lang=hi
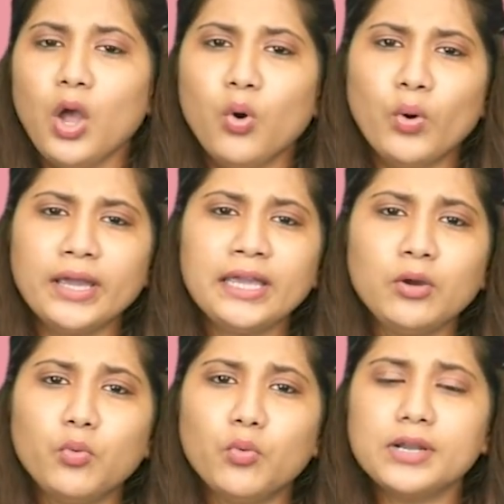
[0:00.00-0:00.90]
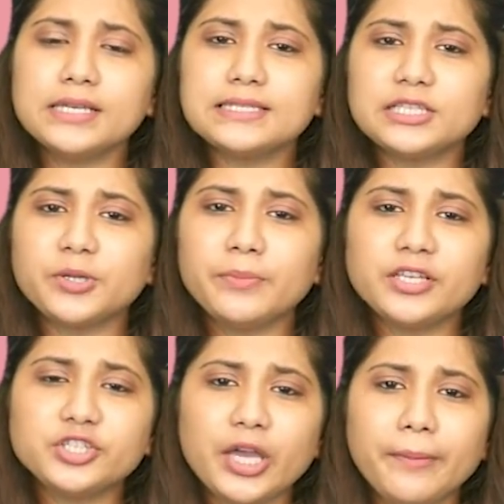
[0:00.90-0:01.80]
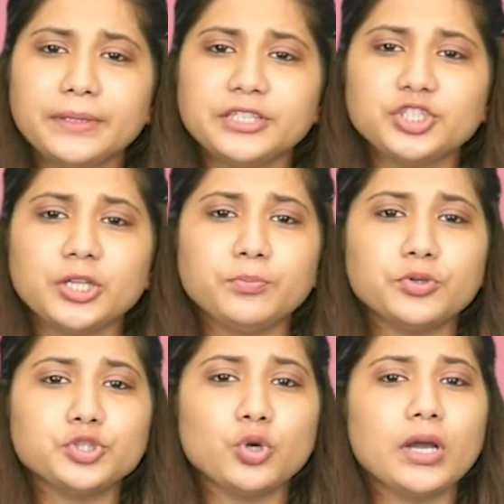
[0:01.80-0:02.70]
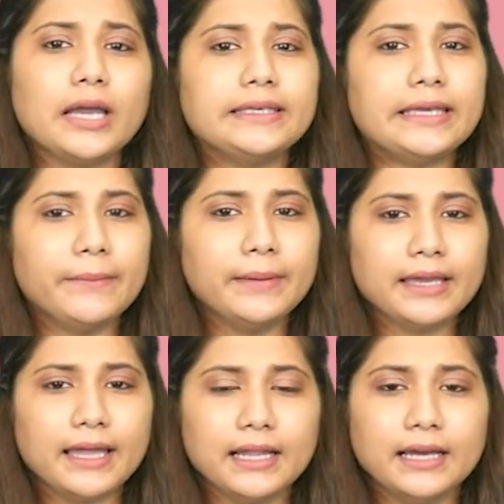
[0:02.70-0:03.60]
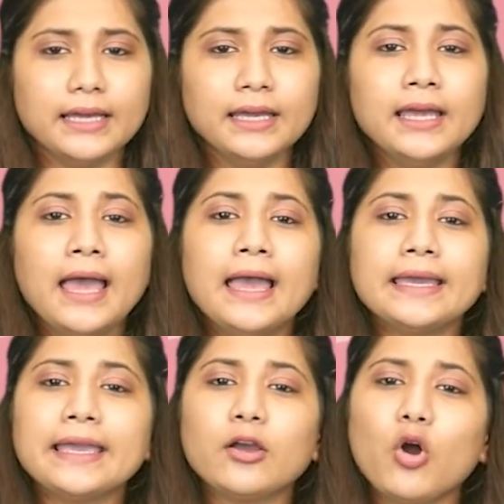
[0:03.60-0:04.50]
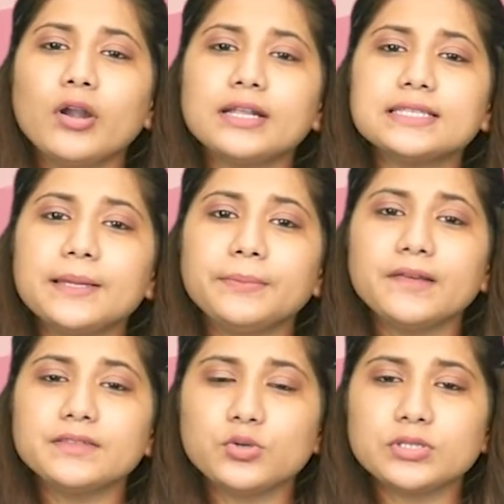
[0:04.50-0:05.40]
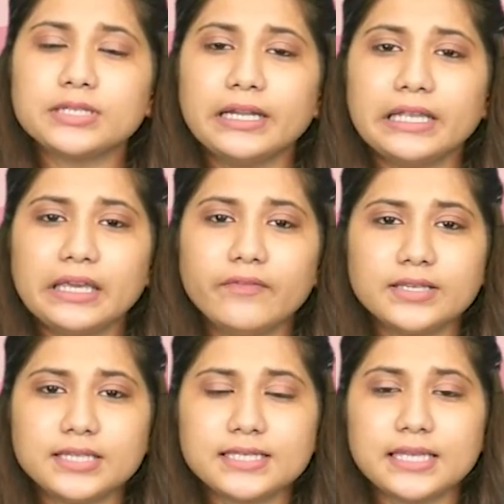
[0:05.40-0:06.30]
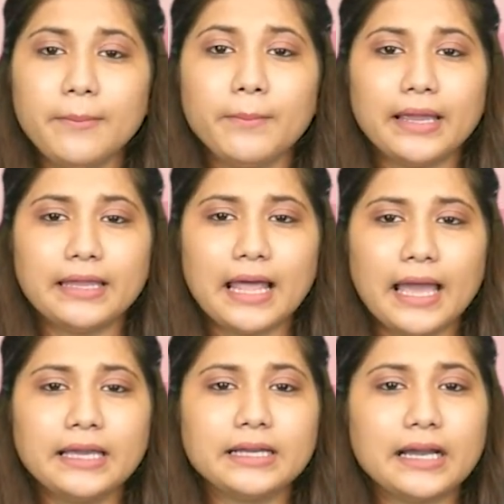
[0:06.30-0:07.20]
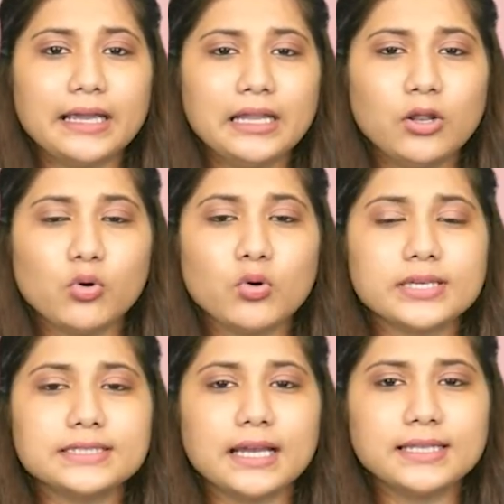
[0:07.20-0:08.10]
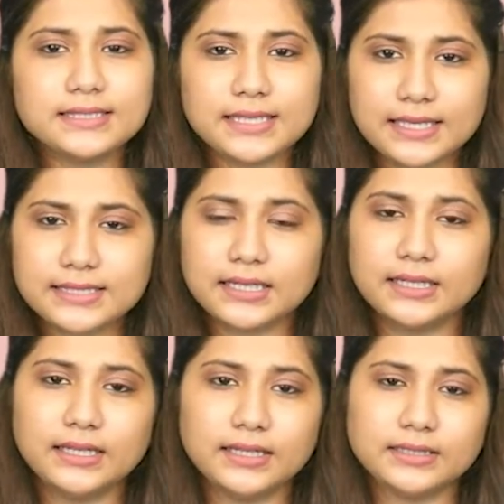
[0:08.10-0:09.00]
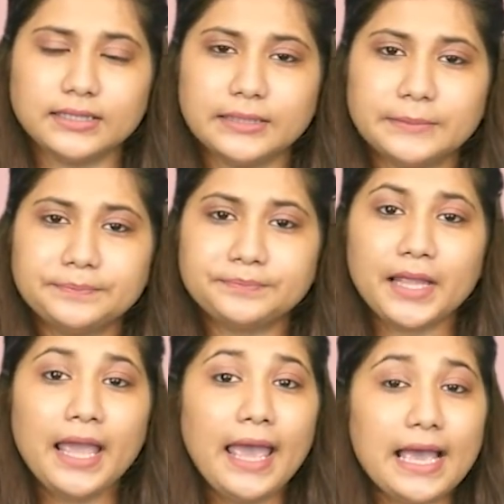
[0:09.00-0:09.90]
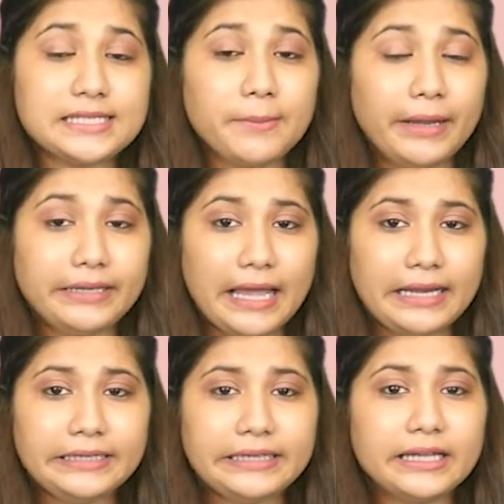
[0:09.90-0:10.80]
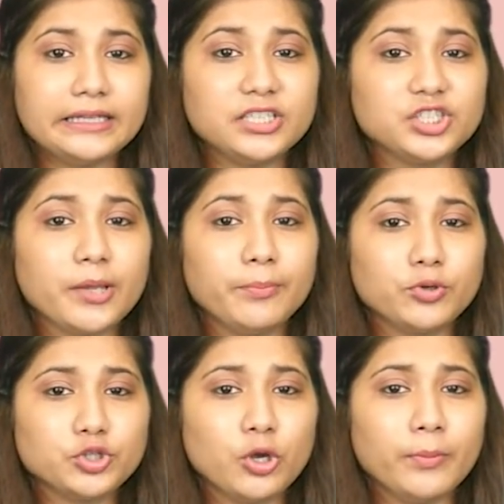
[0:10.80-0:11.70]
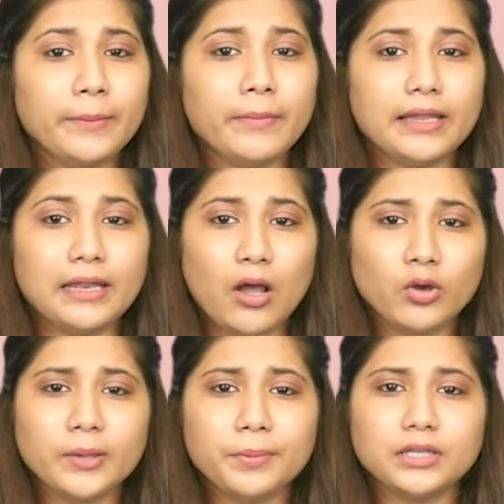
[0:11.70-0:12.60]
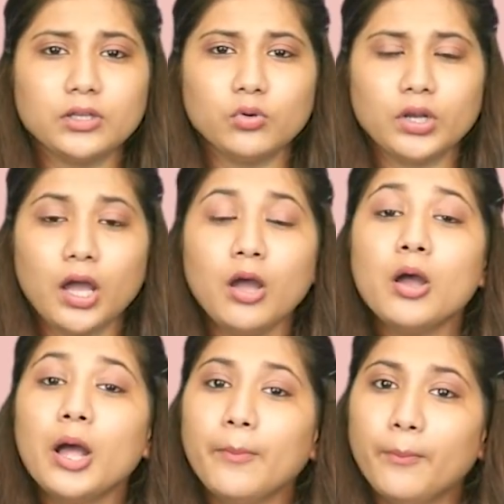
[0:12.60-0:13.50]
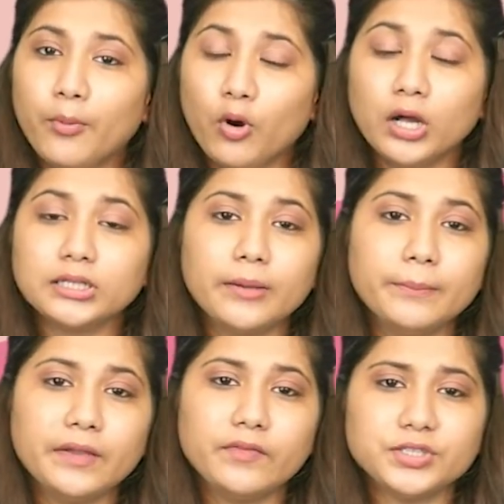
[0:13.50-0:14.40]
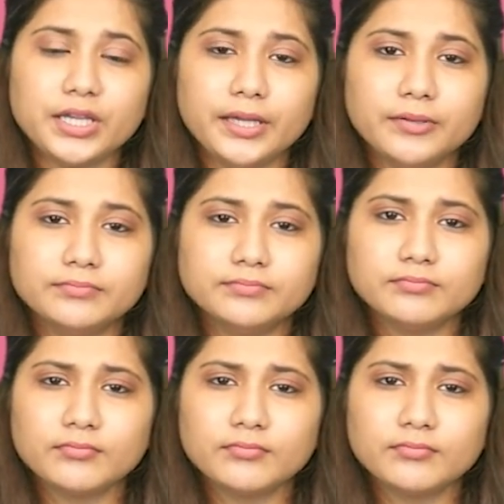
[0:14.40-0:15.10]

वहीं 19.6 प्रतिशत पुरुषों का ये भी कहना है कि कॉन्ट्रासेप्टिव यूज करने की वजह से महिलाएं कई लोगों के साथ सेक्स करने लगती हैं ऐसी मेंटेलिटी का देश के पुरुषों में महिलाओं के प्रति होना बहुत गंभीर विषय है